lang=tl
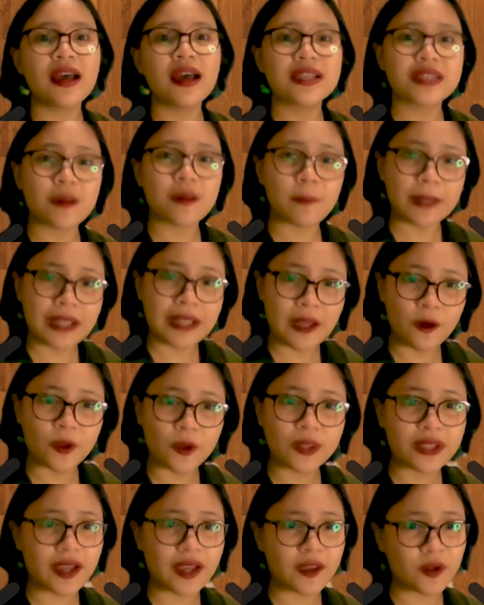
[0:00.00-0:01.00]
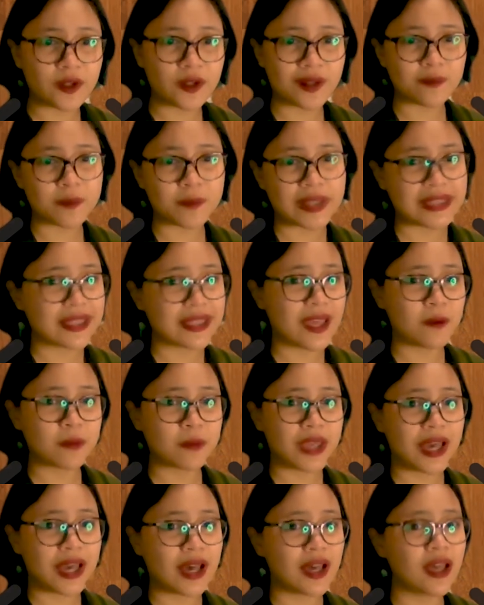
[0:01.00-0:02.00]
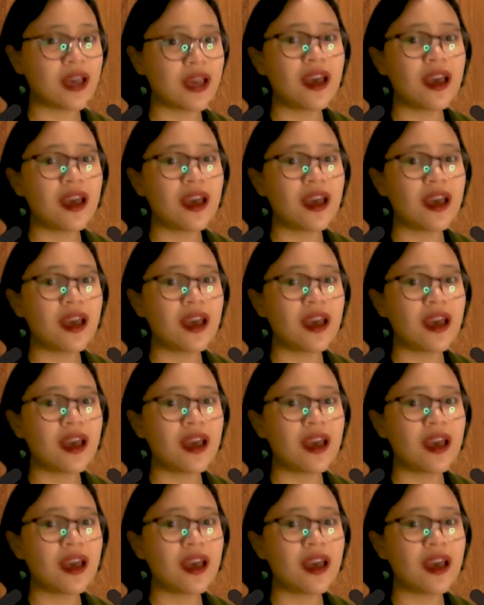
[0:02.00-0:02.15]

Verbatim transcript: Sa panahon ngayon ng pandemya,